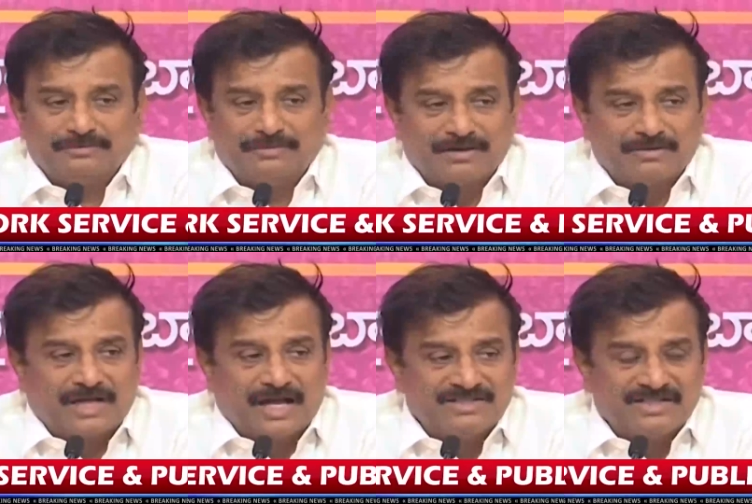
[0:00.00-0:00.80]
మాకు
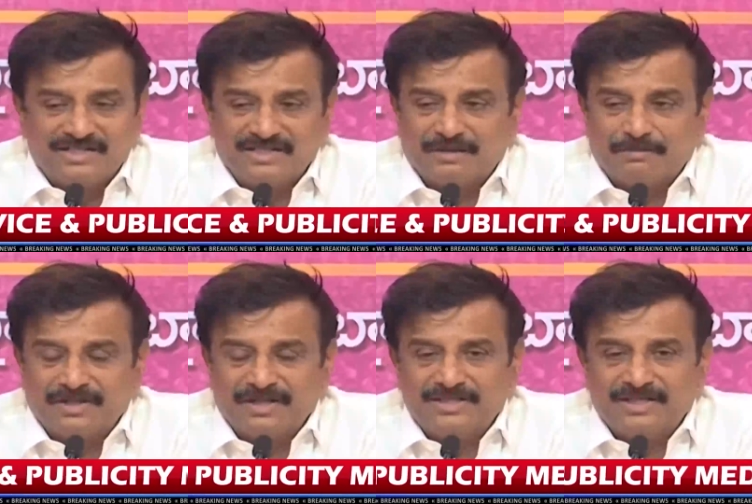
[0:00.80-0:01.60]
కాన్స్టిట్యున్సీకి
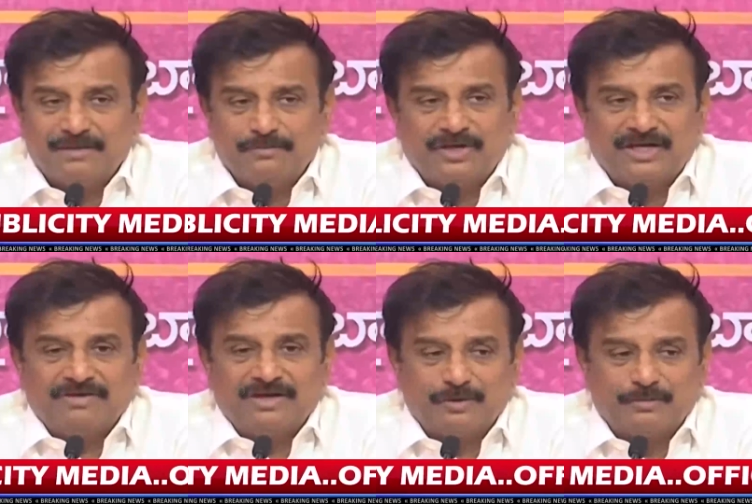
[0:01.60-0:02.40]
సంబంధించి నేను మొన్నటి
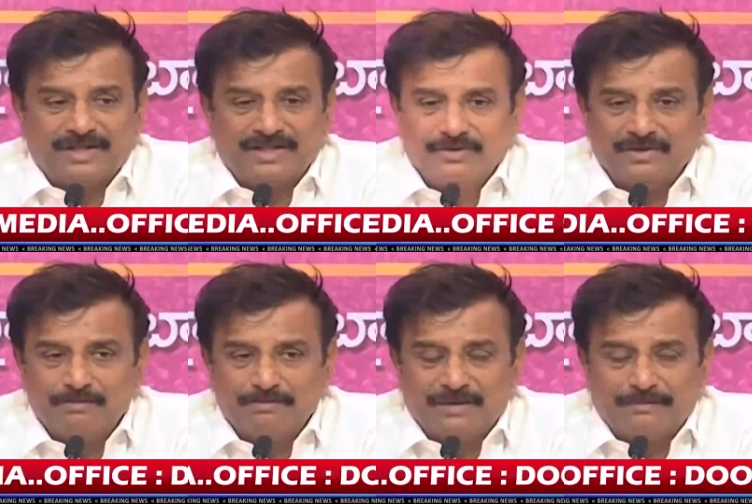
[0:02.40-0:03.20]
వరకు పదేళ్ళు
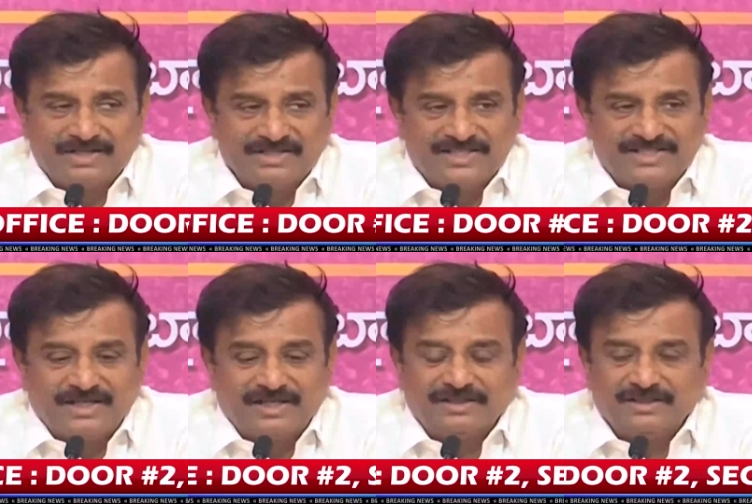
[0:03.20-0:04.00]
ఎంపీగా
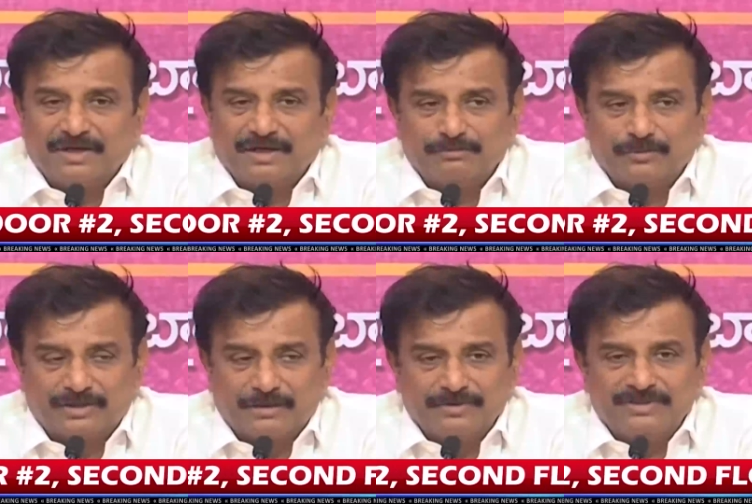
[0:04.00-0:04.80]
పనిచేసిన మాకు
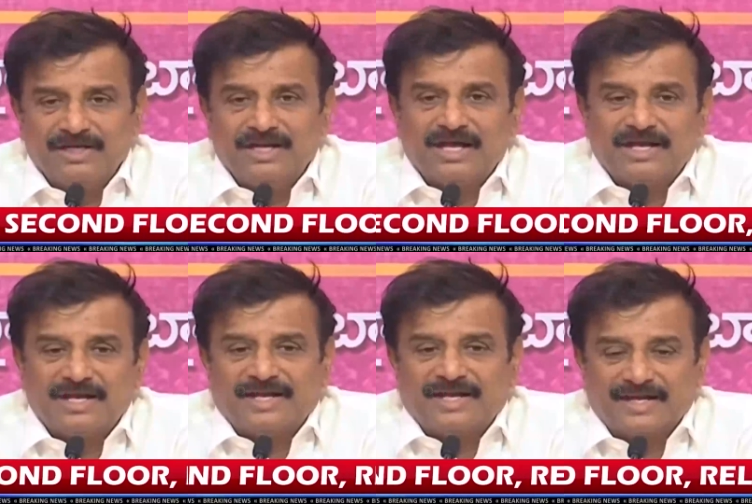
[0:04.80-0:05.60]
మొత్తం
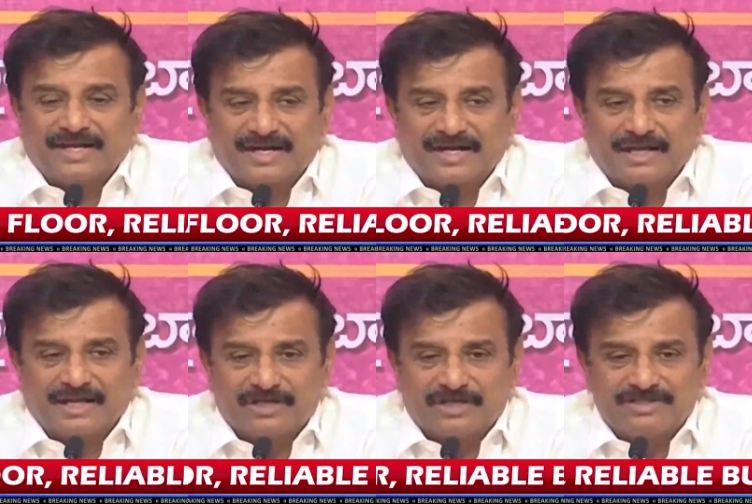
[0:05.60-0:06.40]
జిల్లాల ఎక్కడెక్కడ
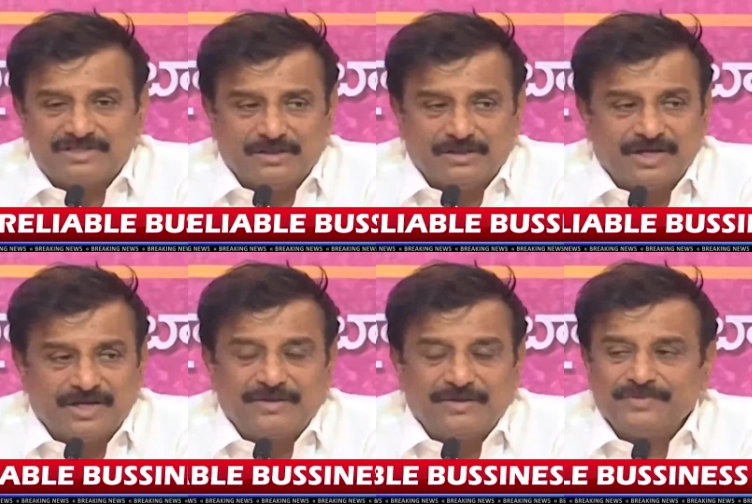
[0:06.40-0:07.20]
ఏం సమస్యలు
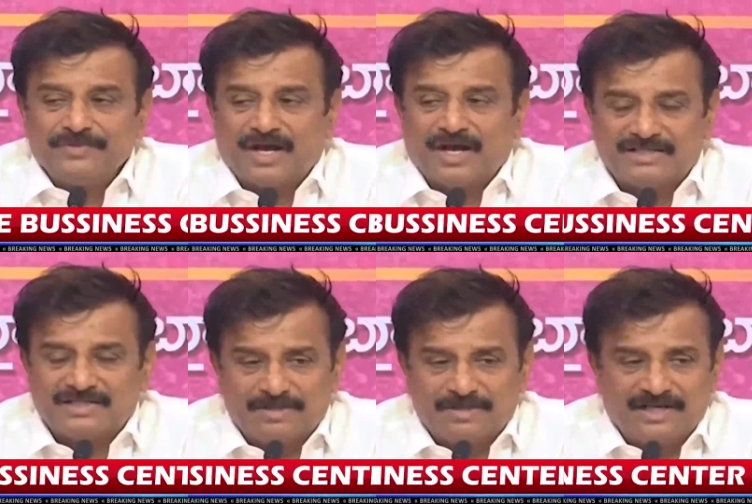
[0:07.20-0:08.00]
ఉన్నాయి ఆ
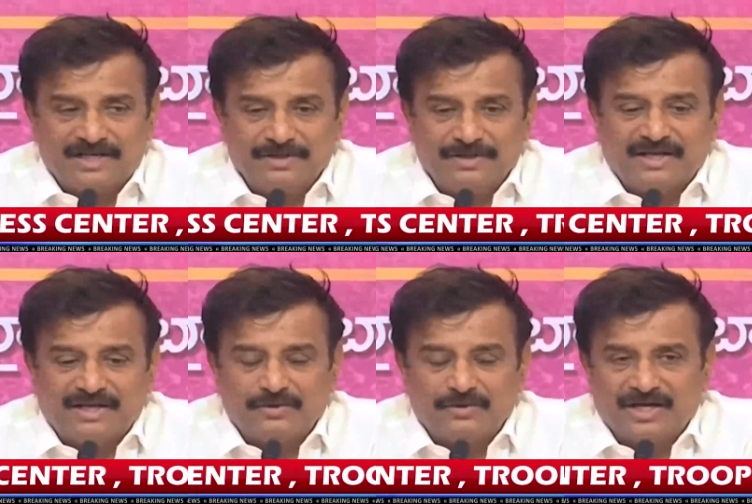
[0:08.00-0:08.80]
సమస్యల మీద
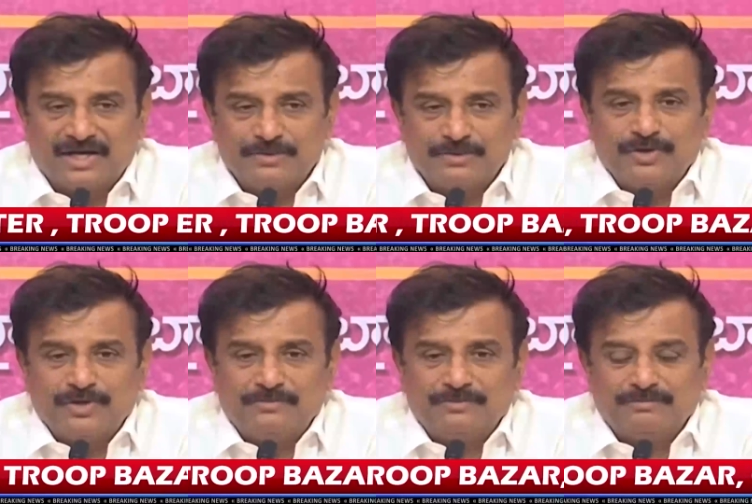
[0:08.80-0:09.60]
నలుగురం కలిసి
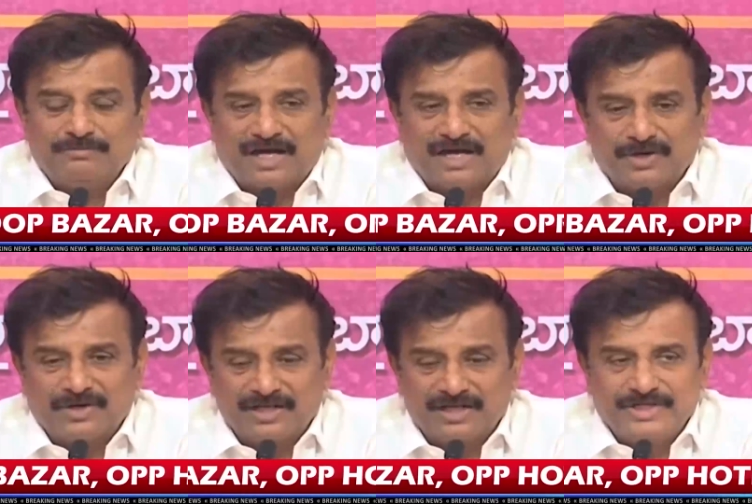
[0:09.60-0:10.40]
పోయినాము మాకు
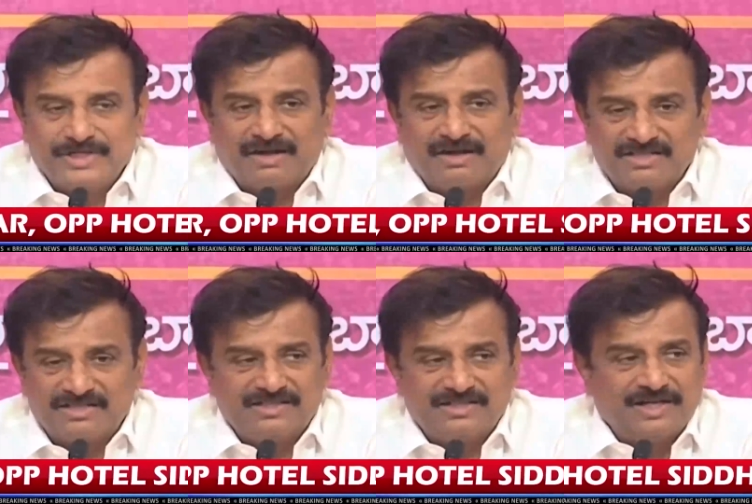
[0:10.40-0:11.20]
కూడా తెలుసు ఏ
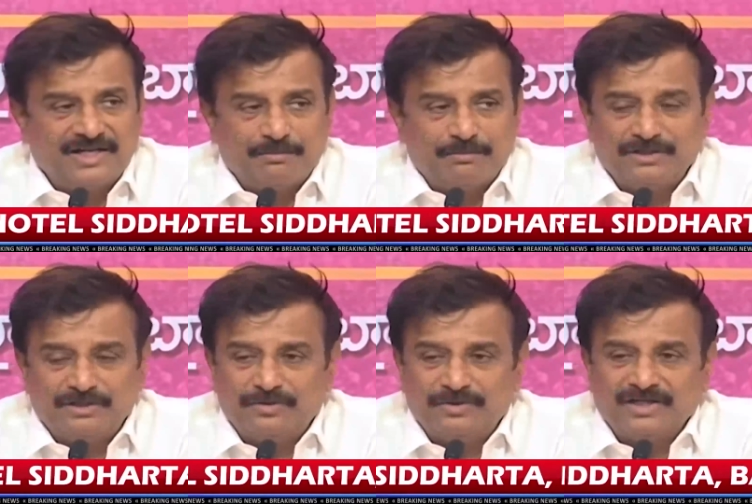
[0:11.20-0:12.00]
కాన్స్టిట్యున్సీలో ఏ
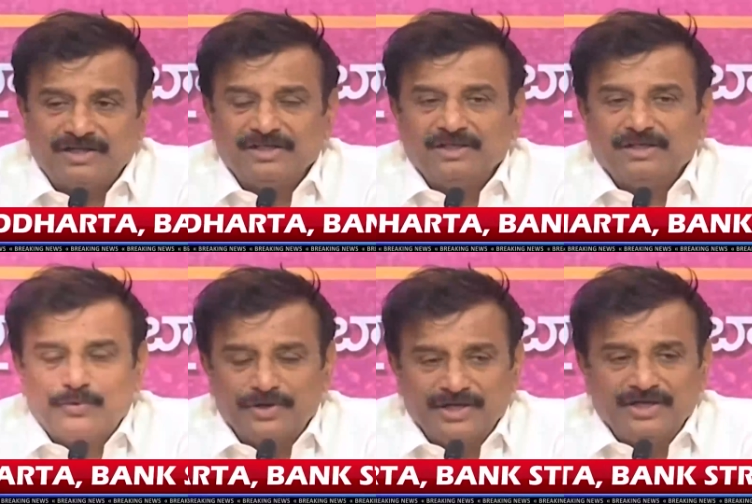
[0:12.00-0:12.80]
ఇబ్బందులు ఉంటాయి
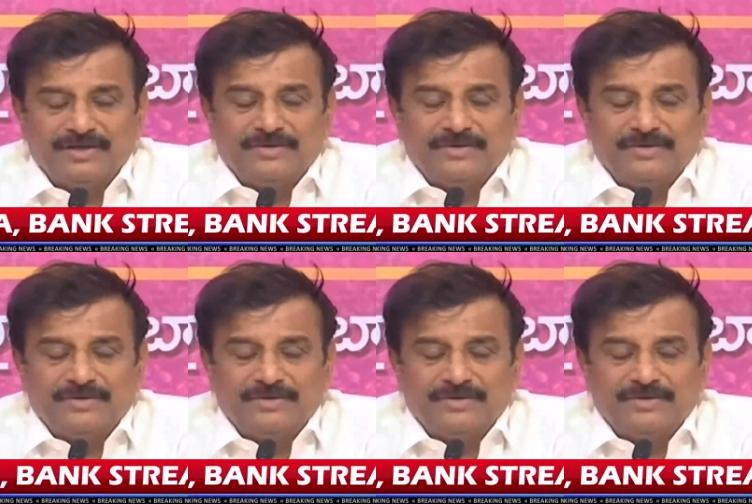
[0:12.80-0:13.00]
పోయి